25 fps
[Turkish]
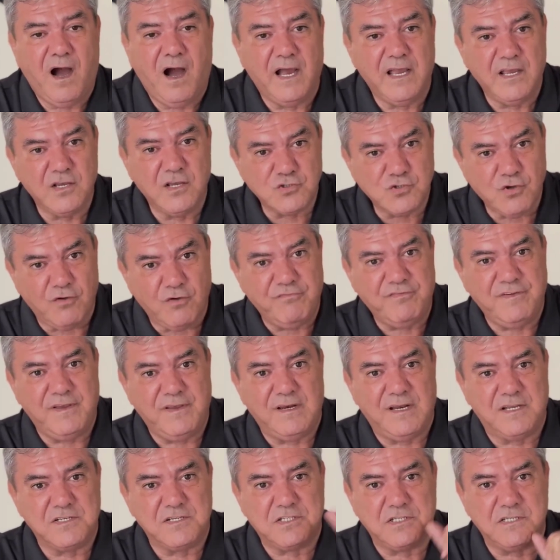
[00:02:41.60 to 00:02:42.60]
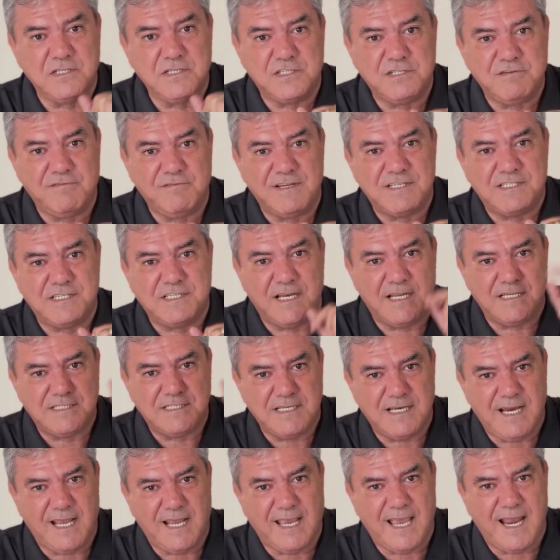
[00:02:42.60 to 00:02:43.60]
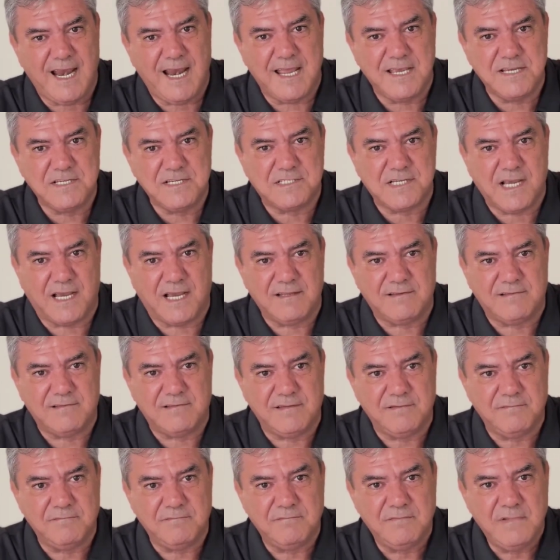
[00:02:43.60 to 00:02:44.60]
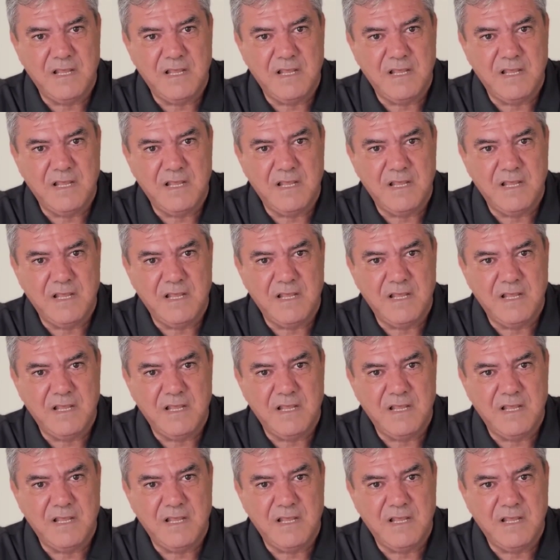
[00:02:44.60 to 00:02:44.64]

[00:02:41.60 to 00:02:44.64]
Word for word: Ayasofya'nın açılışı vesilesiyle gene izah etti.